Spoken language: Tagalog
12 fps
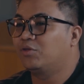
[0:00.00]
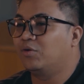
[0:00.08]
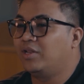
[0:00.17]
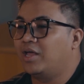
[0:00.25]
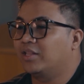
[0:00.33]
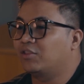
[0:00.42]

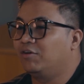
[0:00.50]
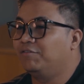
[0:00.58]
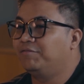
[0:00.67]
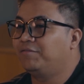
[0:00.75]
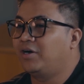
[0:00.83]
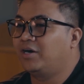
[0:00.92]
through a lot
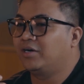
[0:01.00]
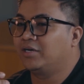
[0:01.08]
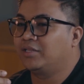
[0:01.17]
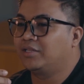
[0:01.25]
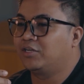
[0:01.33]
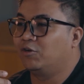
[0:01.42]
of
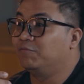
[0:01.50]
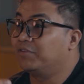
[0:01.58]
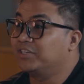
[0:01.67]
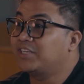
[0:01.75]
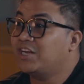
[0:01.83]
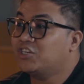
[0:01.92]
hard
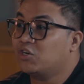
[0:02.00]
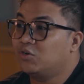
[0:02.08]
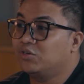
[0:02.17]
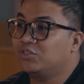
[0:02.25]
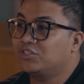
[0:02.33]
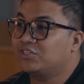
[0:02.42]

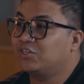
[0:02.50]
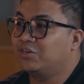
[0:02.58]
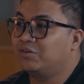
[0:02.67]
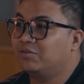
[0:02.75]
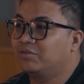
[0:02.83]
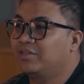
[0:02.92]
conversations,
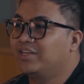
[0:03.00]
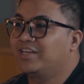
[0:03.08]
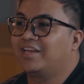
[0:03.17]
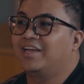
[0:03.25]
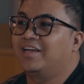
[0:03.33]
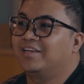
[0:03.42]
you know.
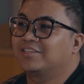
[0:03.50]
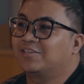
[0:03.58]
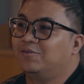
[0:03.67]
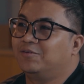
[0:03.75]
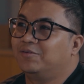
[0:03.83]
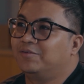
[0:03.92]
Right. Yeah.
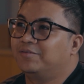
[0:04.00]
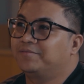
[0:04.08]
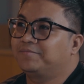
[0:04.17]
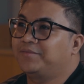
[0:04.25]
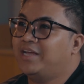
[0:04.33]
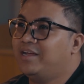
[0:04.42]
So,
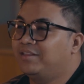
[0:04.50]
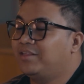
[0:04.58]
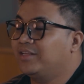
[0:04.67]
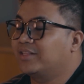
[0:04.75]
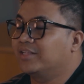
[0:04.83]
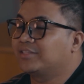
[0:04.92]
yeah, I
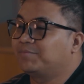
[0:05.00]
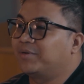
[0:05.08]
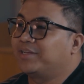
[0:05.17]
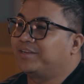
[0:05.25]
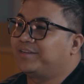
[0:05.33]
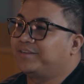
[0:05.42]
think that's
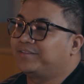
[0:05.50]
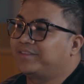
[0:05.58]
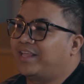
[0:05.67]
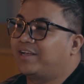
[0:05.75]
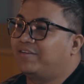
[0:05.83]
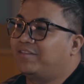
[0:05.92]
my...
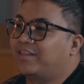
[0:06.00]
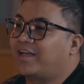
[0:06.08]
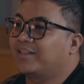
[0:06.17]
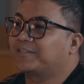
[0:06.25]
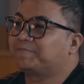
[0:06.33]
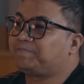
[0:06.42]

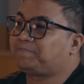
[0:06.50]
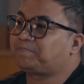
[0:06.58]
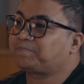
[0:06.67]
So, we need